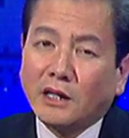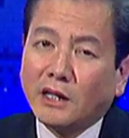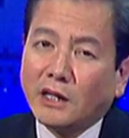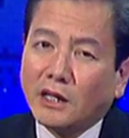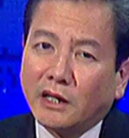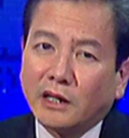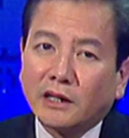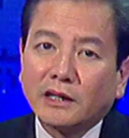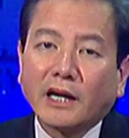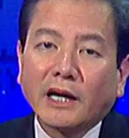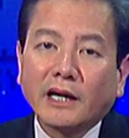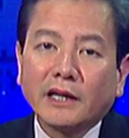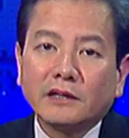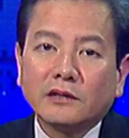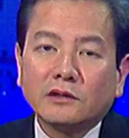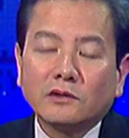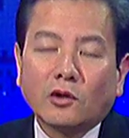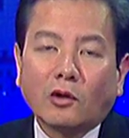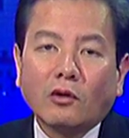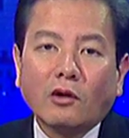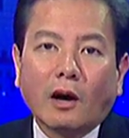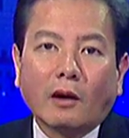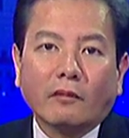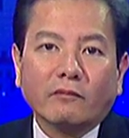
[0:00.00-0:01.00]
Hiện nay,
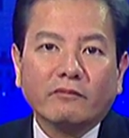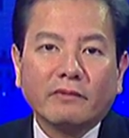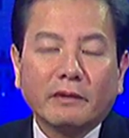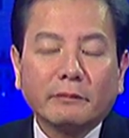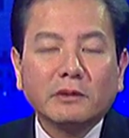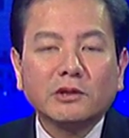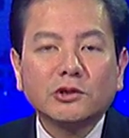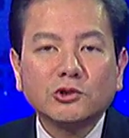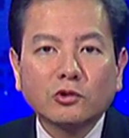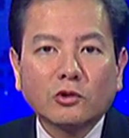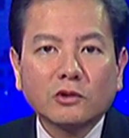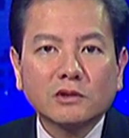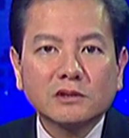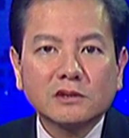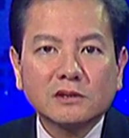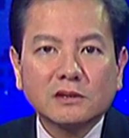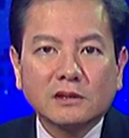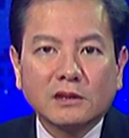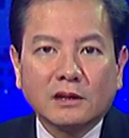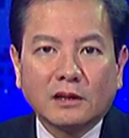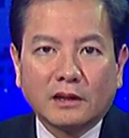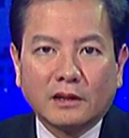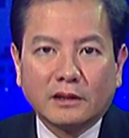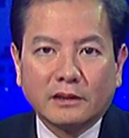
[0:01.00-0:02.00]
tổ hợp Family Choice
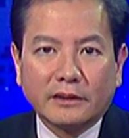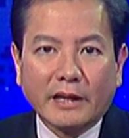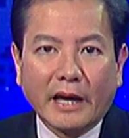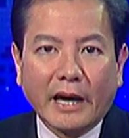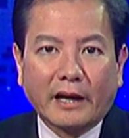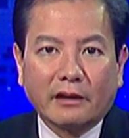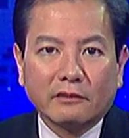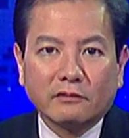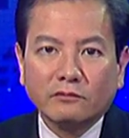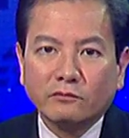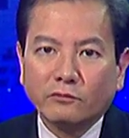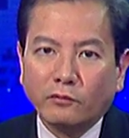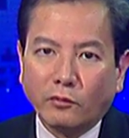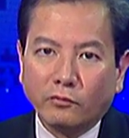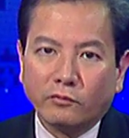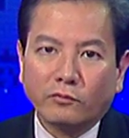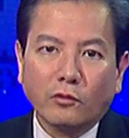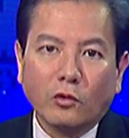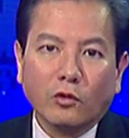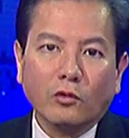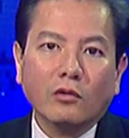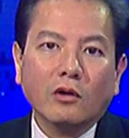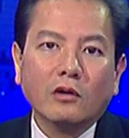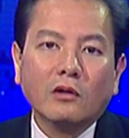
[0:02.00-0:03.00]
đang phục
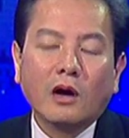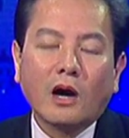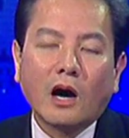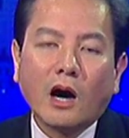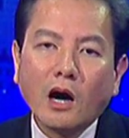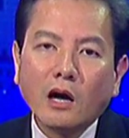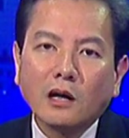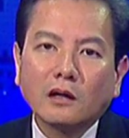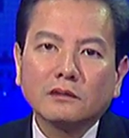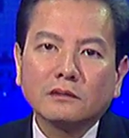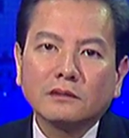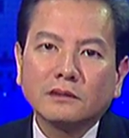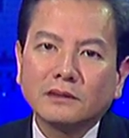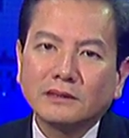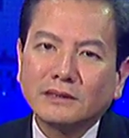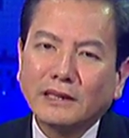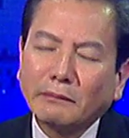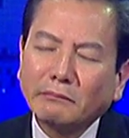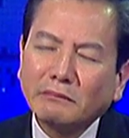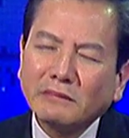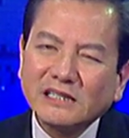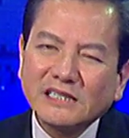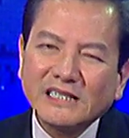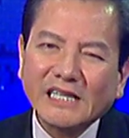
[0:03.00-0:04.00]
vụ hơn
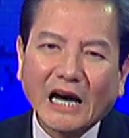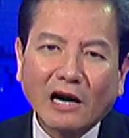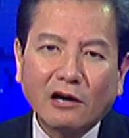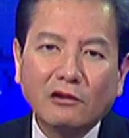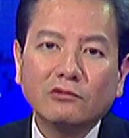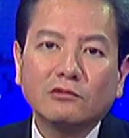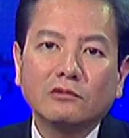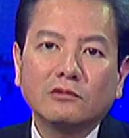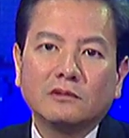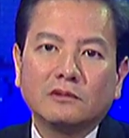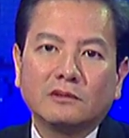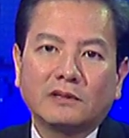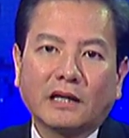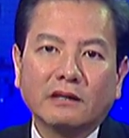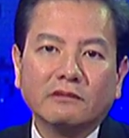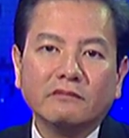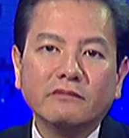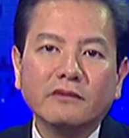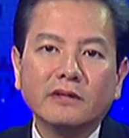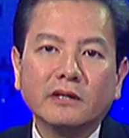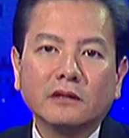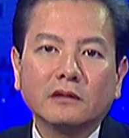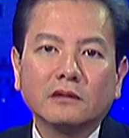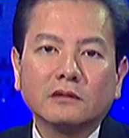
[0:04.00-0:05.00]
56 thành
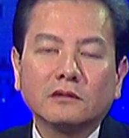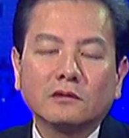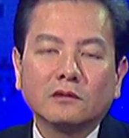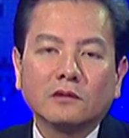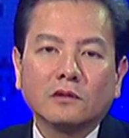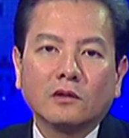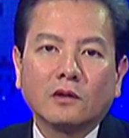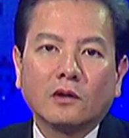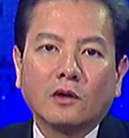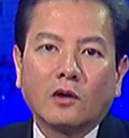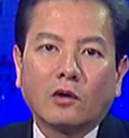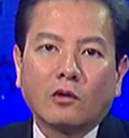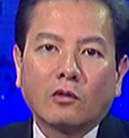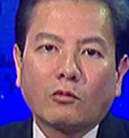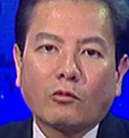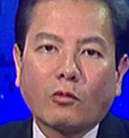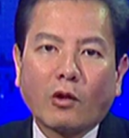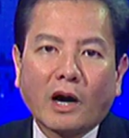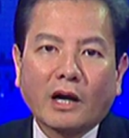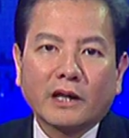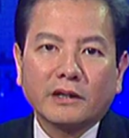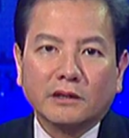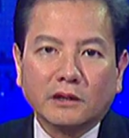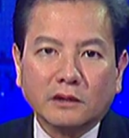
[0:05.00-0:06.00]
viên
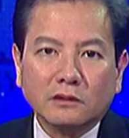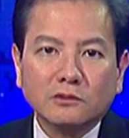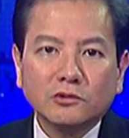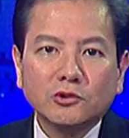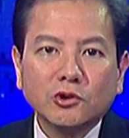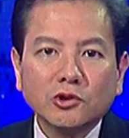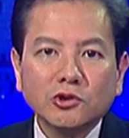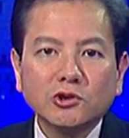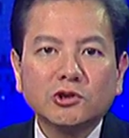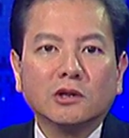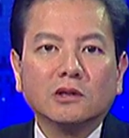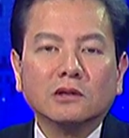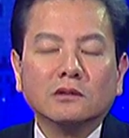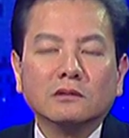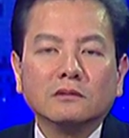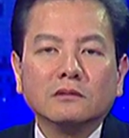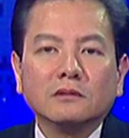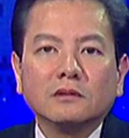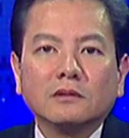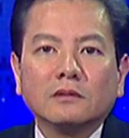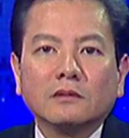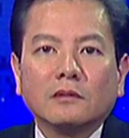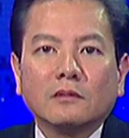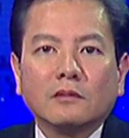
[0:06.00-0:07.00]
qua những chương trình
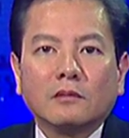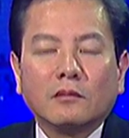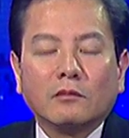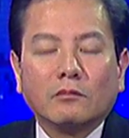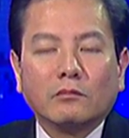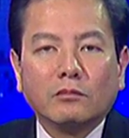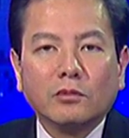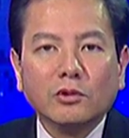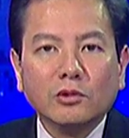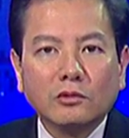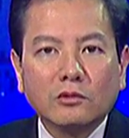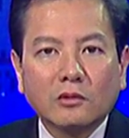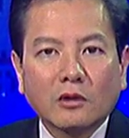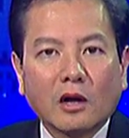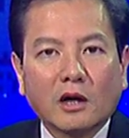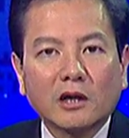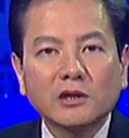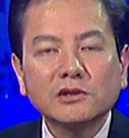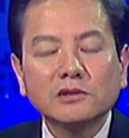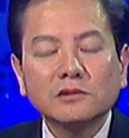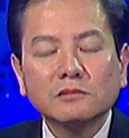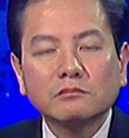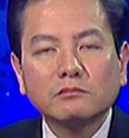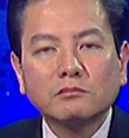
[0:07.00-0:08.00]
Blue
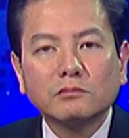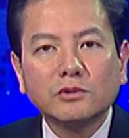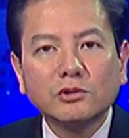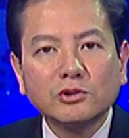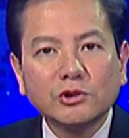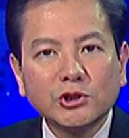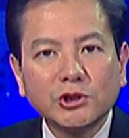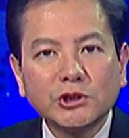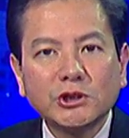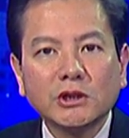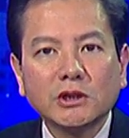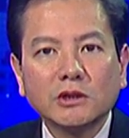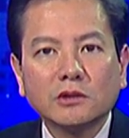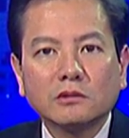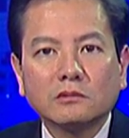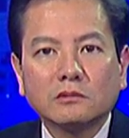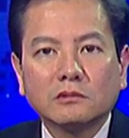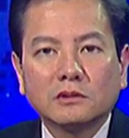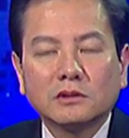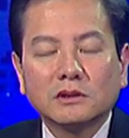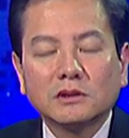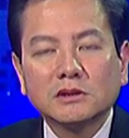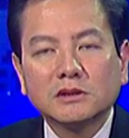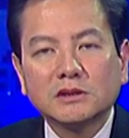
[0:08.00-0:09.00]
Cross, Blue Shield,
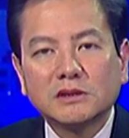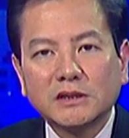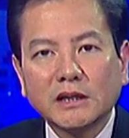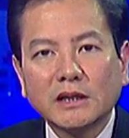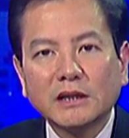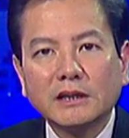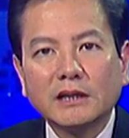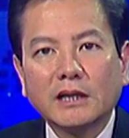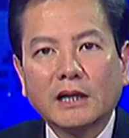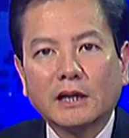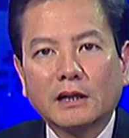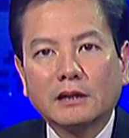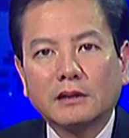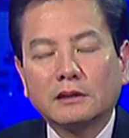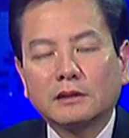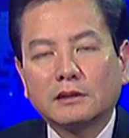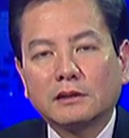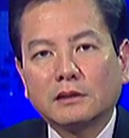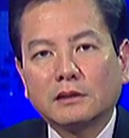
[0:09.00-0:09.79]
Cigna,